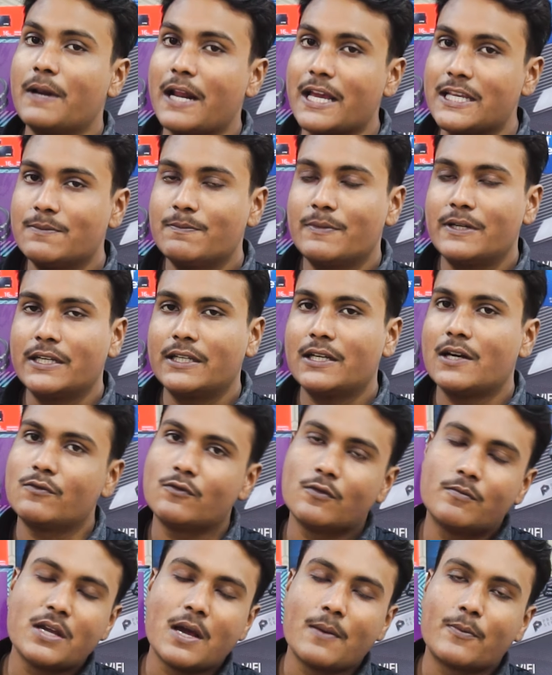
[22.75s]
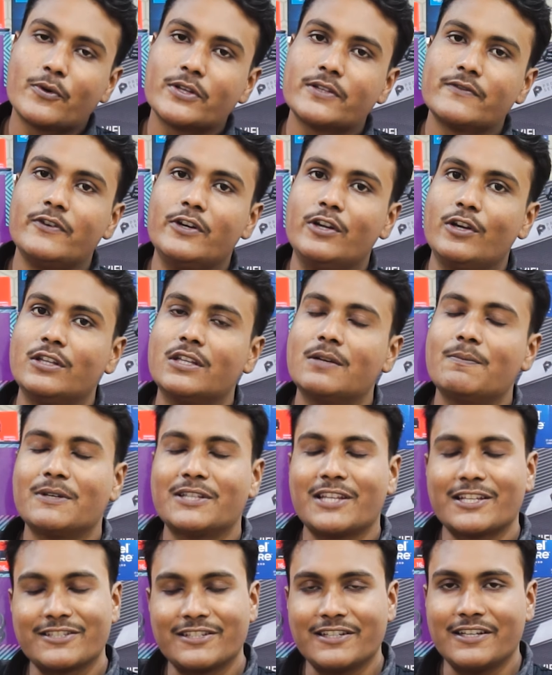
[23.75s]
प्राइस पड़ेगा वो भी आपको इस वीडियो के अंदर
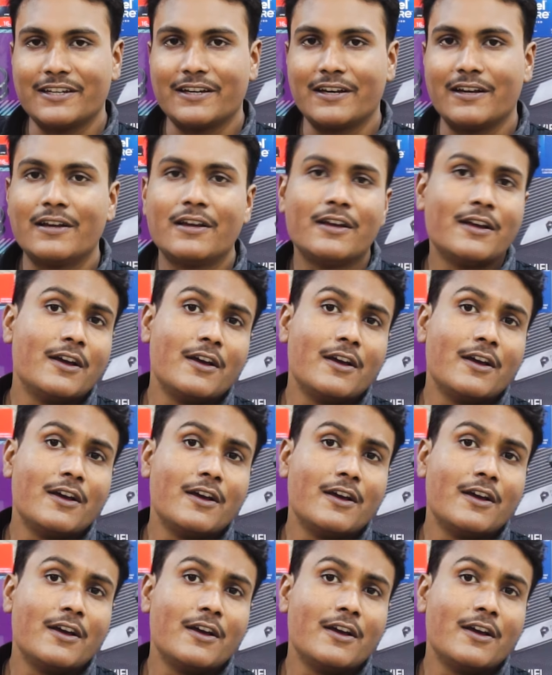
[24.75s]
पता चलेगा